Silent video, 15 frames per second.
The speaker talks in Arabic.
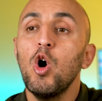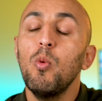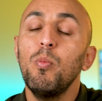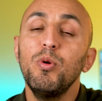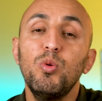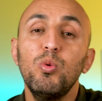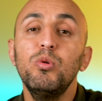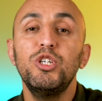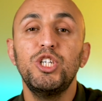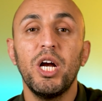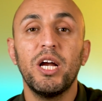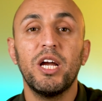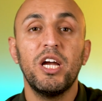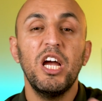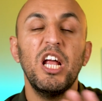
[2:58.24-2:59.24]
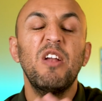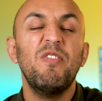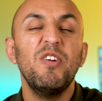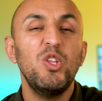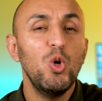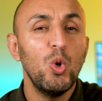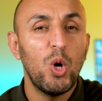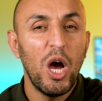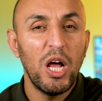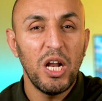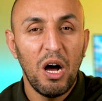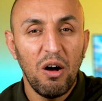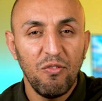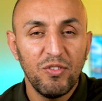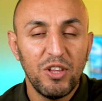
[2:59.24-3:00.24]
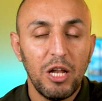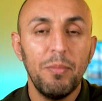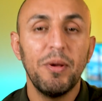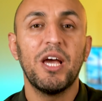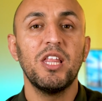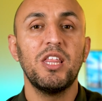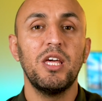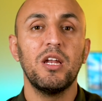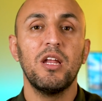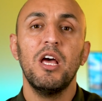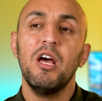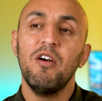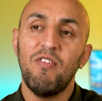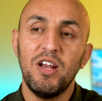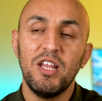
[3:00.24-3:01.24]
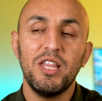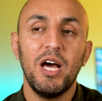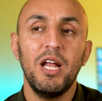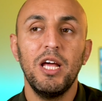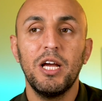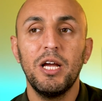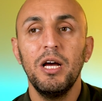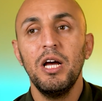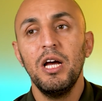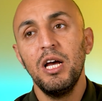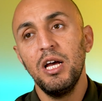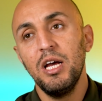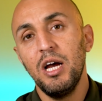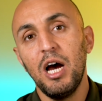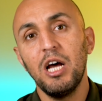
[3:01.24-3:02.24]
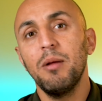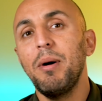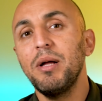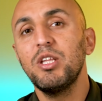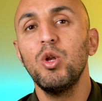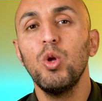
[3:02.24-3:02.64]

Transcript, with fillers: بدون شك الفيديو كان افضل بكثير فلذلك انا بعطي